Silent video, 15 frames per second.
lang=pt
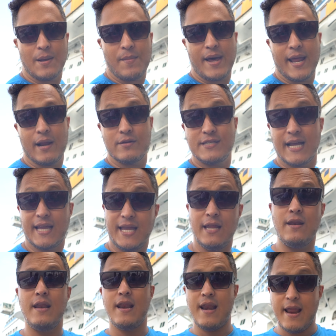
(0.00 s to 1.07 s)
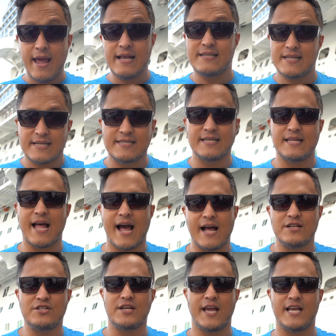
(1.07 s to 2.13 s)
amarelos. Aqui nessa
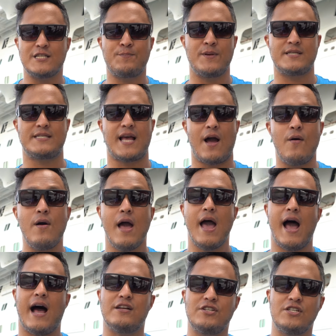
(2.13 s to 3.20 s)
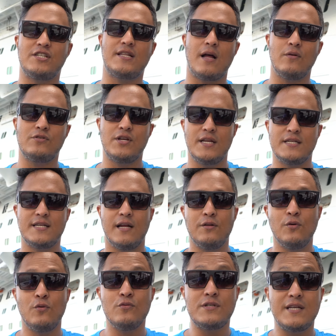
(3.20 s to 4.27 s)
cidade em especial, a gente está
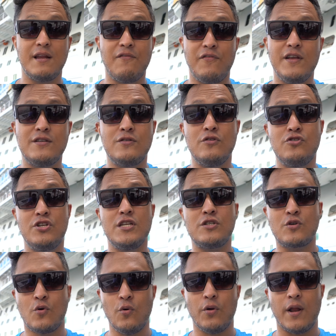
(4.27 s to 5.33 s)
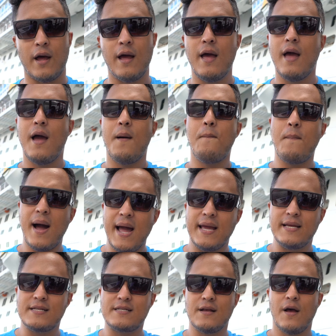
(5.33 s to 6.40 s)
utilizando um serviço de escuna.
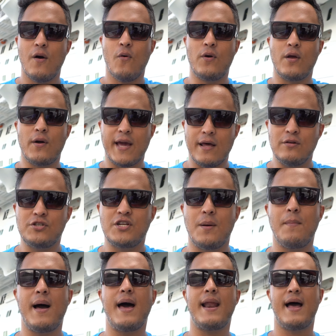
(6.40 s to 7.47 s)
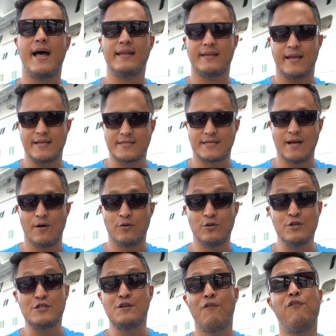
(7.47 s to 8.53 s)
Mas o que eu quero chamar a atenção
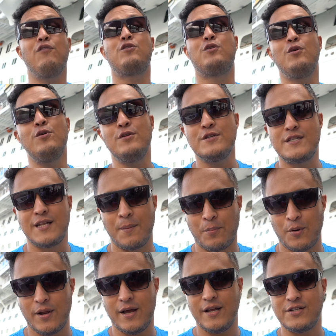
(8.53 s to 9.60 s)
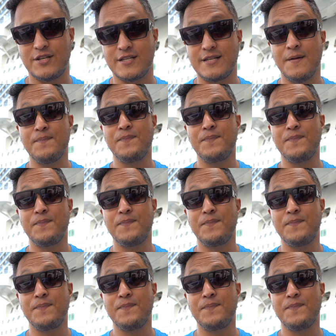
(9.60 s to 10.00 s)
dos futuros tripulantes